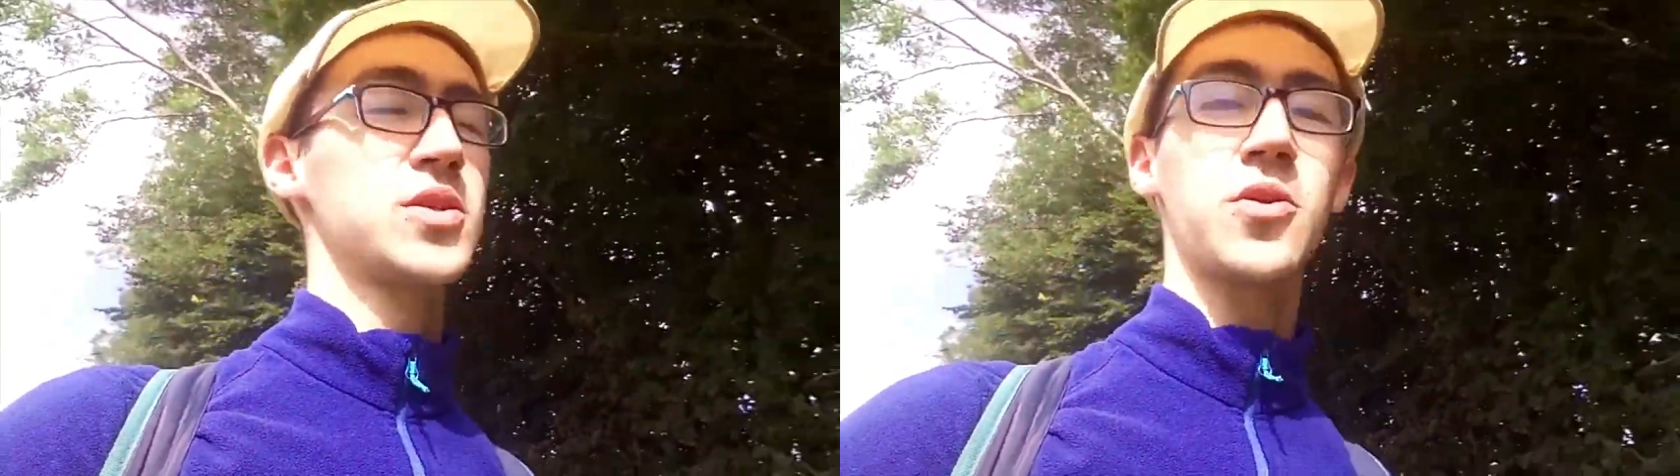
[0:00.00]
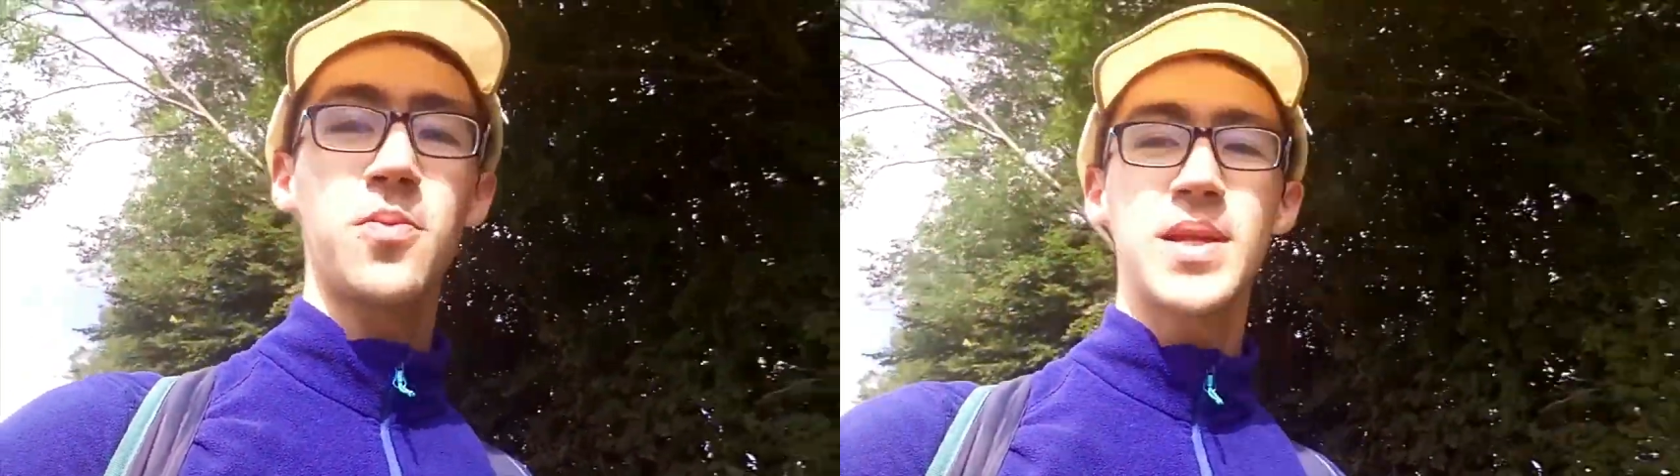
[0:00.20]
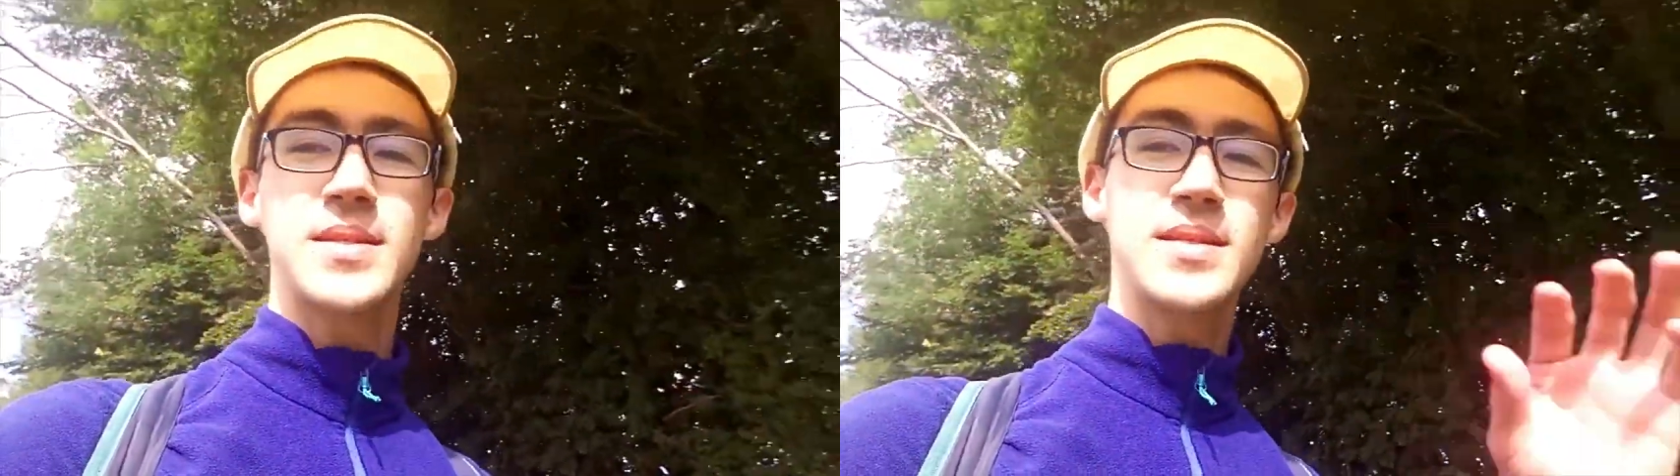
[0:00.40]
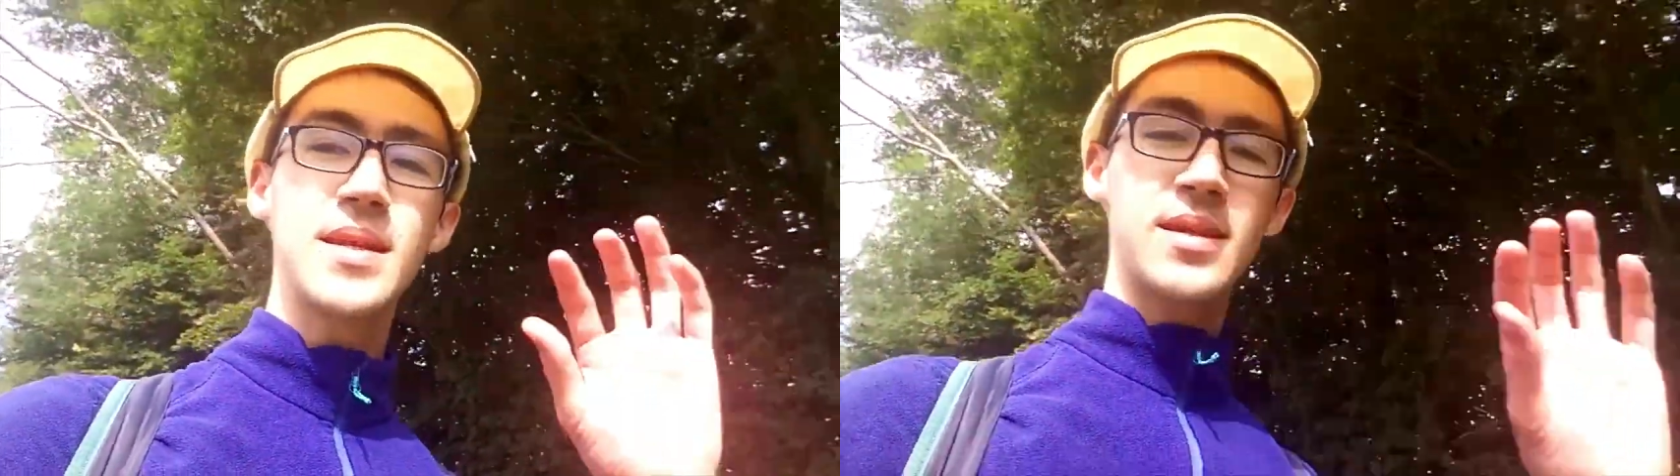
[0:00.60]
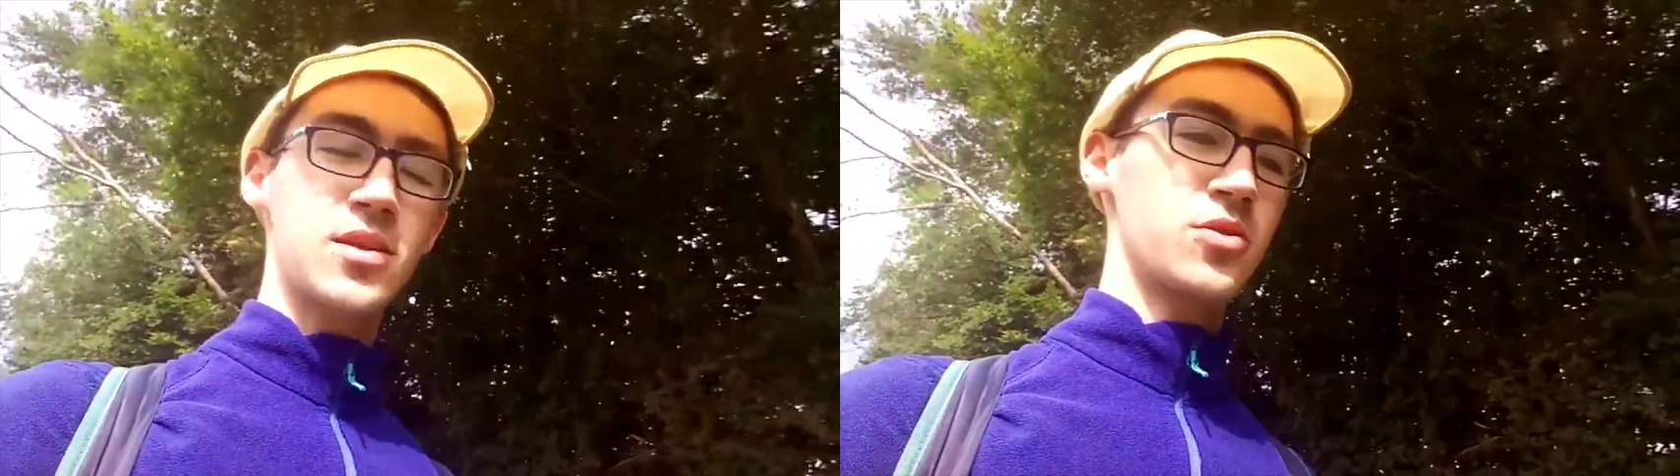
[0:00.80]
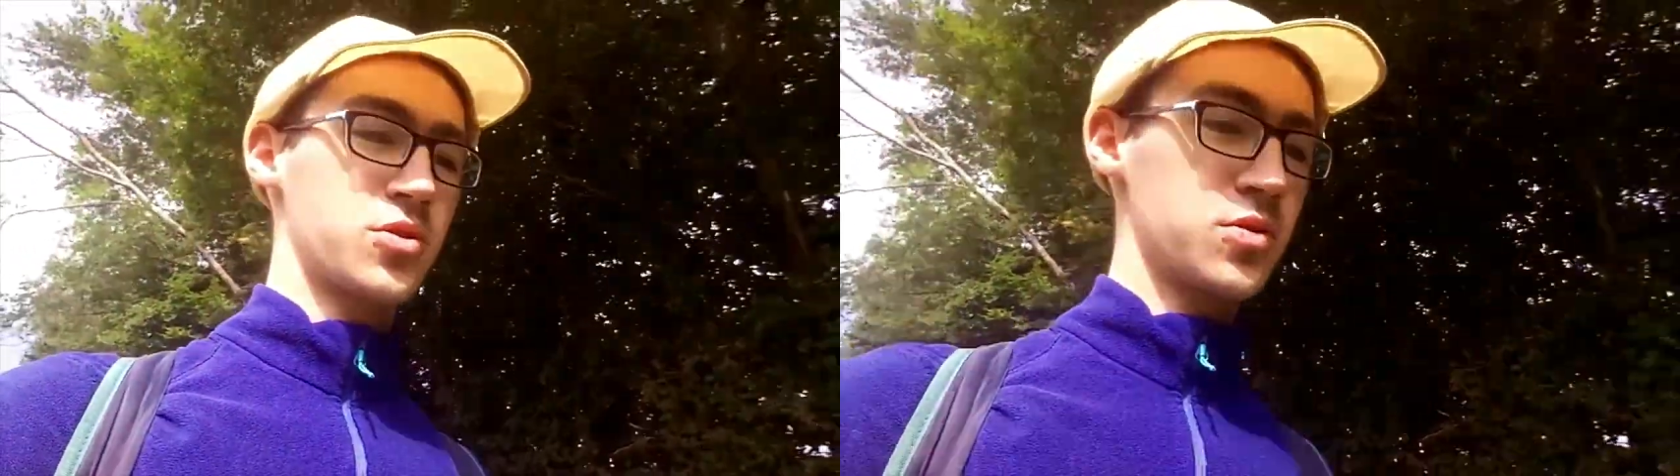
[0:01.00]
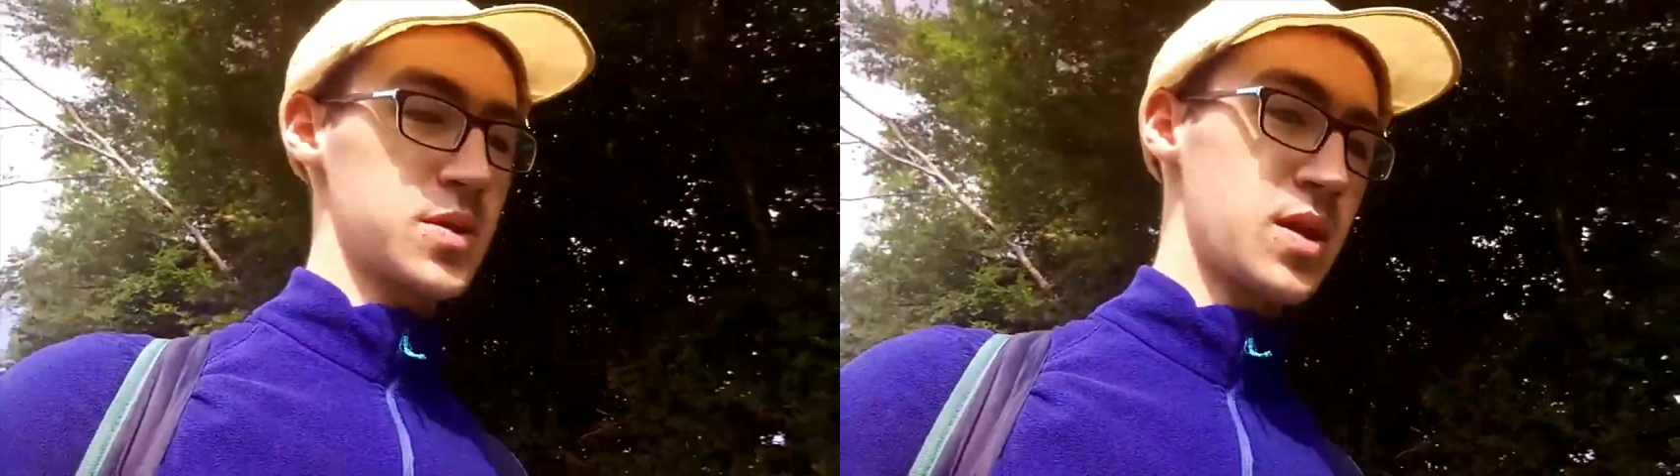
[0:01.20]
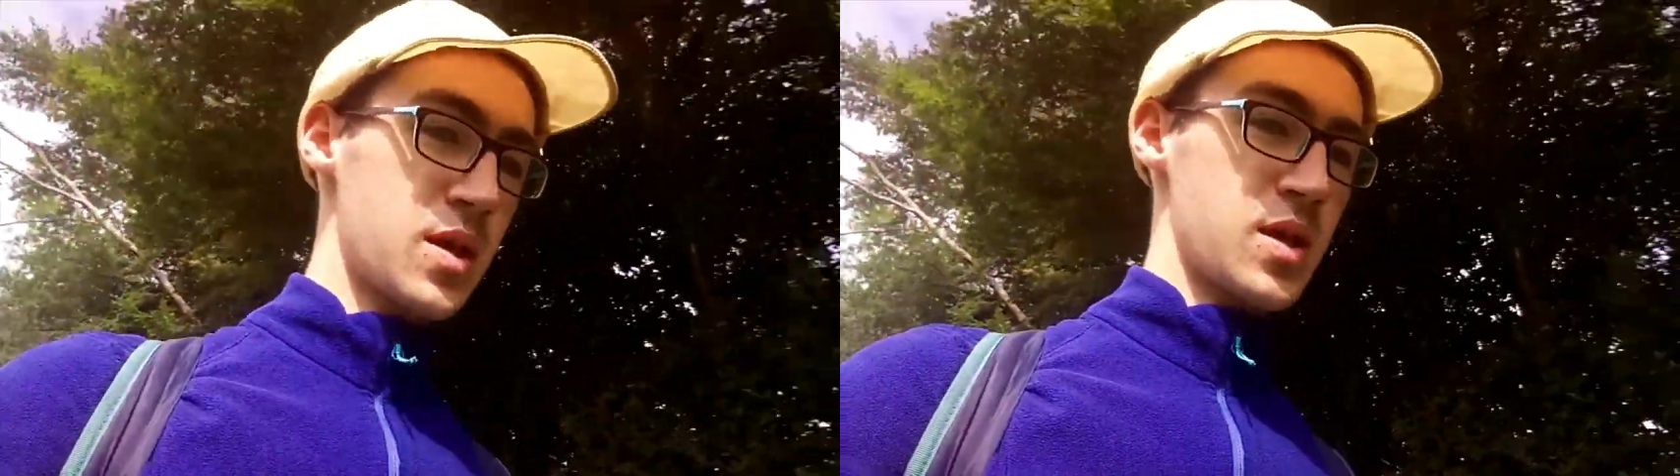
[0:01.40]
sur place s'il y a quelque chose.